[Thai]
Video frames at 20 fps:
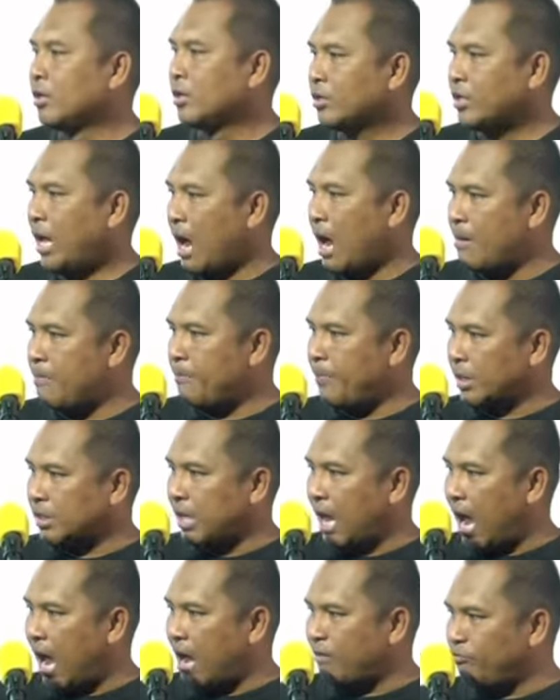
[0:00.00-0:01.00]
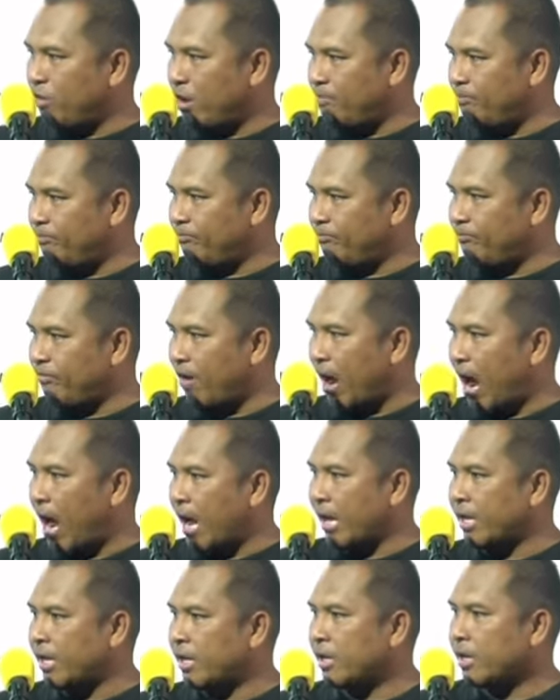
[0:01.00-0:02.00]
ทั้งประธานวิปฝ่า
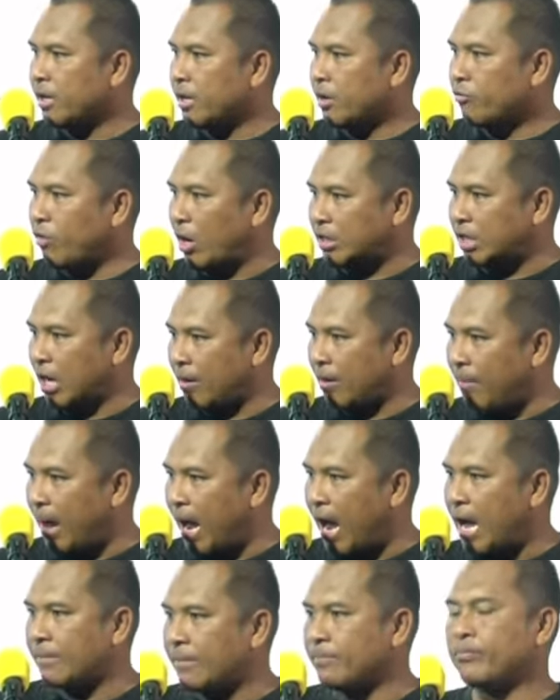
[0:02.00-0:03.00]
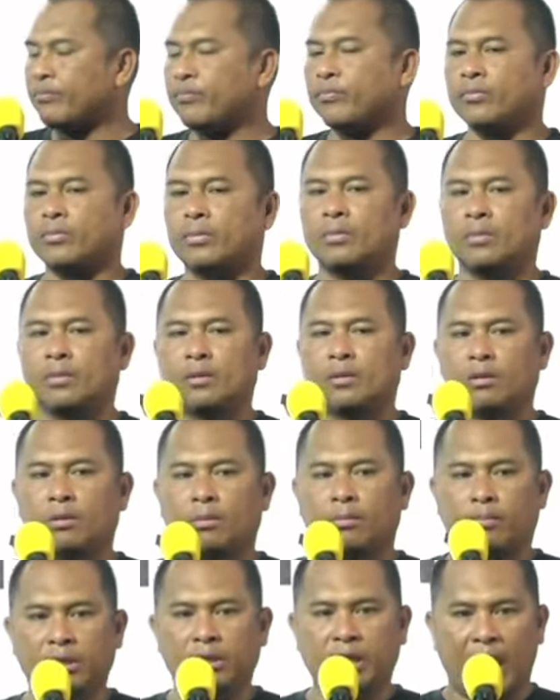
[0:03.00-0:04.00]
ยรัฐบาล
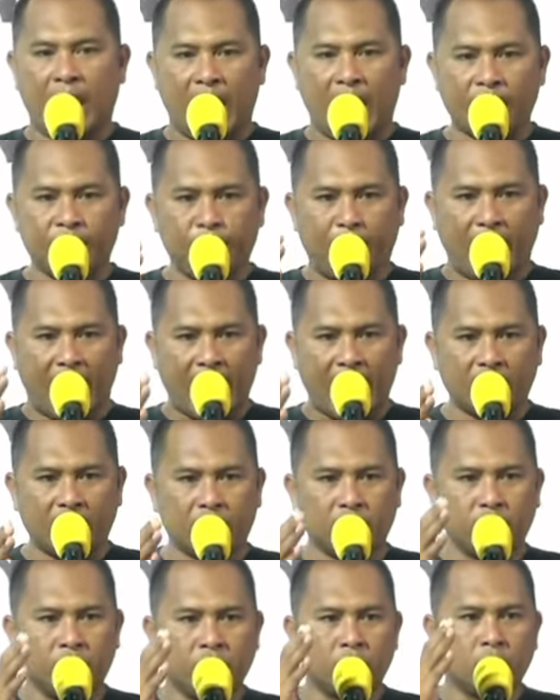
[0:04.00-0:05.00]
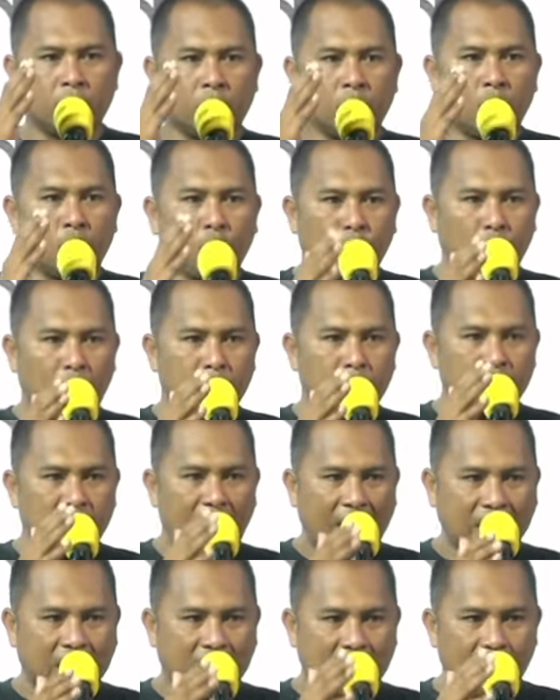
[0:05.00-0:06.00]
ประธานพัก ร่วม
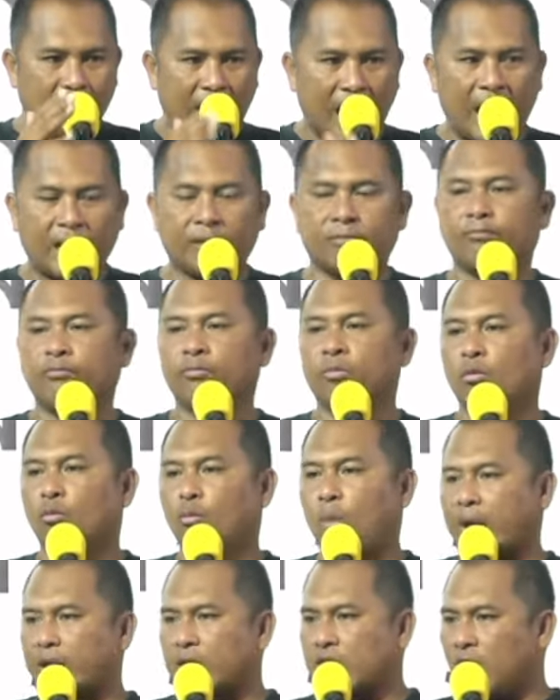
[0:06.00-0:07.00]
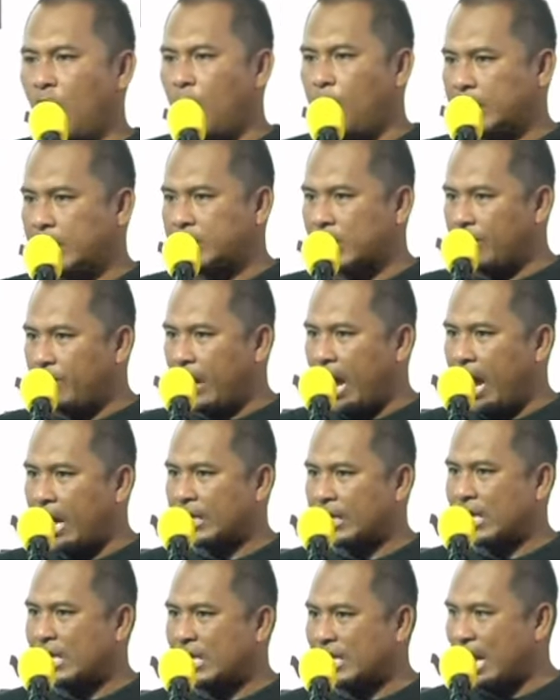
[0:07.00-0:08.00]
รัฐบาล วันนี้ออกมาสัมภาษณ์
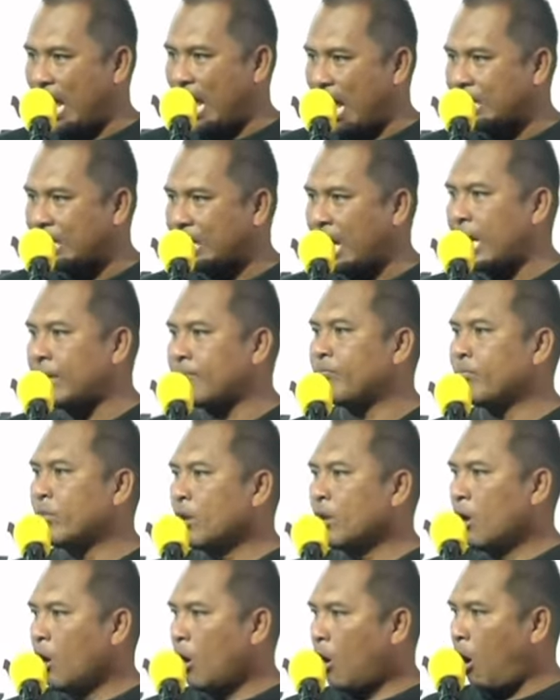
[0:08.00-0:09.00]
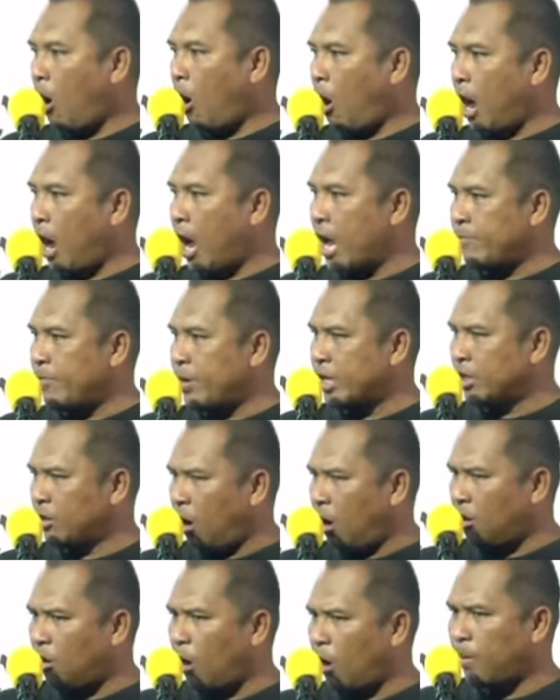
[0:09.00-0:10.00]
คล้ายๆกัน ขอให้พี่น้
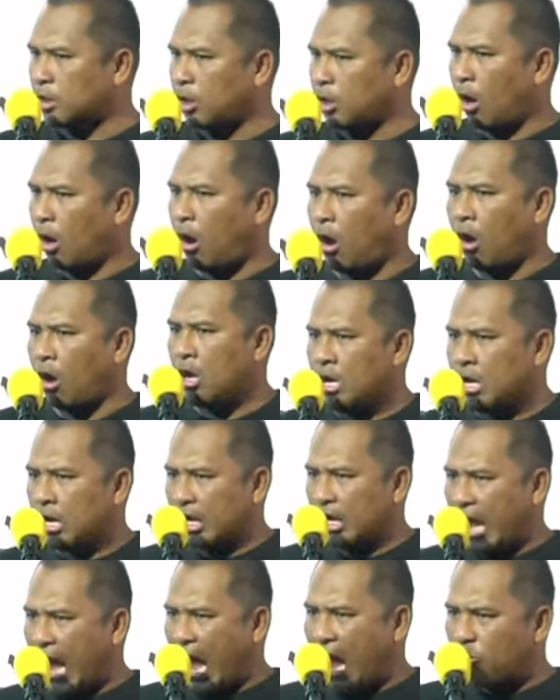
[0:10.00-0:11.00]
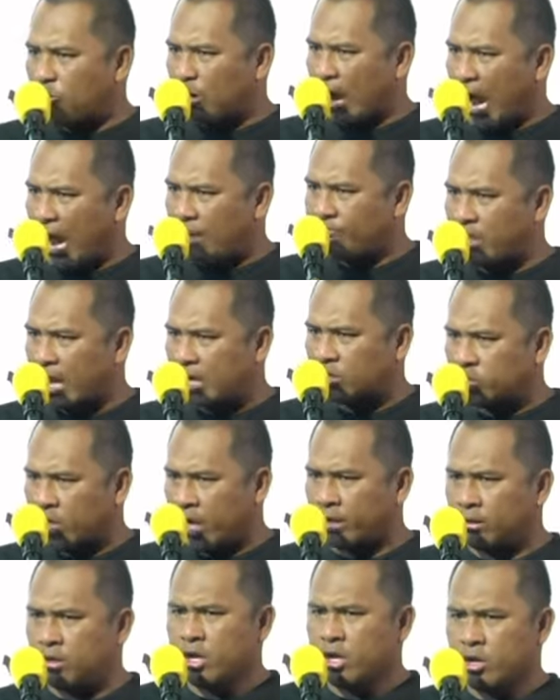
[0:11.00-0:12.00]
องคอปทก้าวข้ามทักษิ
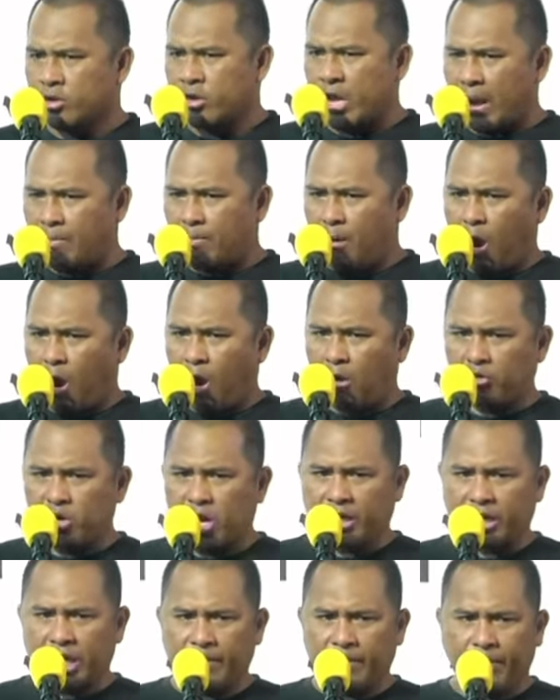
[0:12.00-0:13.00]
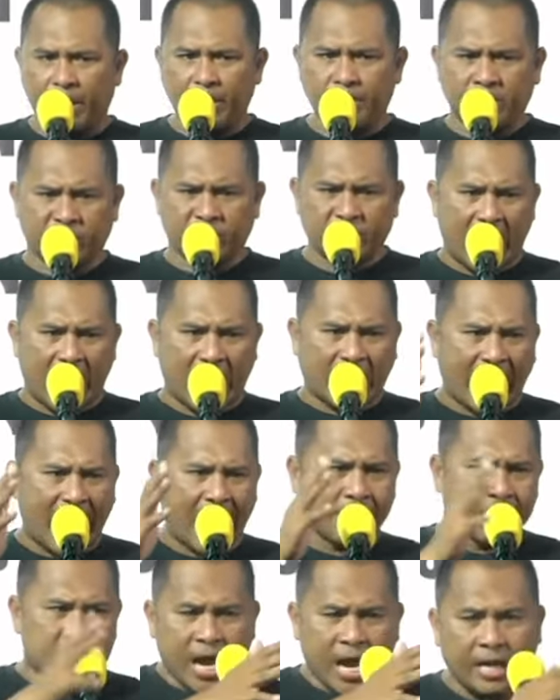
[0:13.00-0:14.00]
ณ อย่ามองเรื่องนี้เป็นเรื่องกา
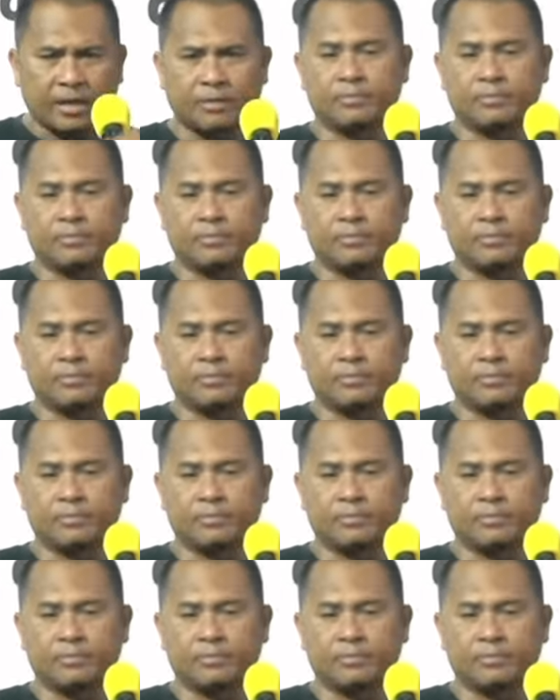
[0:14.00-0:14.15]
รเมือง